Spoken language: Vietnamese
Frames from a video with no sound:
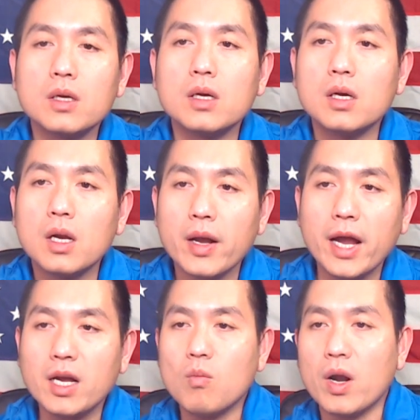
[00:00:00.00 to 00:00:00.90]
Đảng
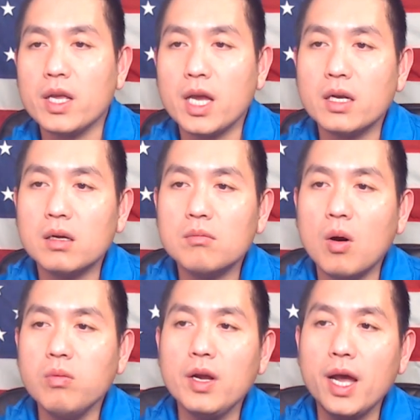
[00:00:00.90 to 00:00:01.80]
Cộng Hòa đã giành được
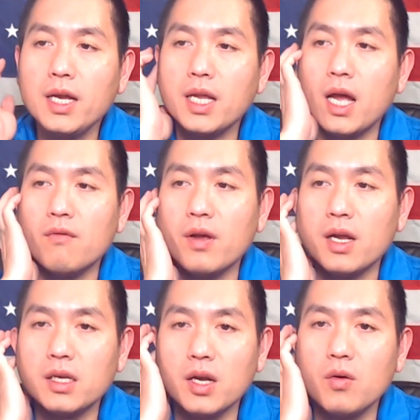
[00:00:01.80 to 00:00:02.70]
4 ghế tại Hạ Viện
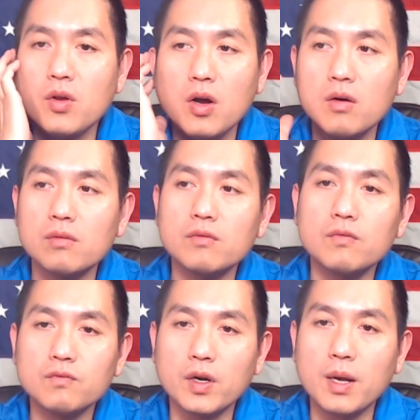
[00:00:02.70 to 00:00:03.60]
tại New York
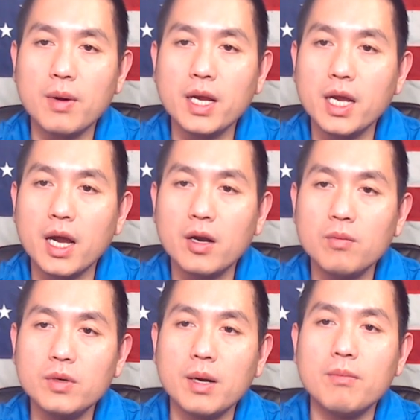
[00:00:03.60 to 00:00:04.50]
vào năm
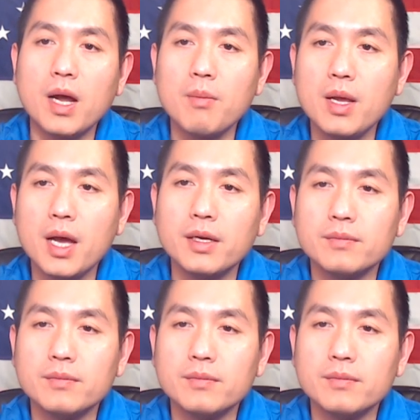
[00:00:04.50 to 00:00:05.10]
2022.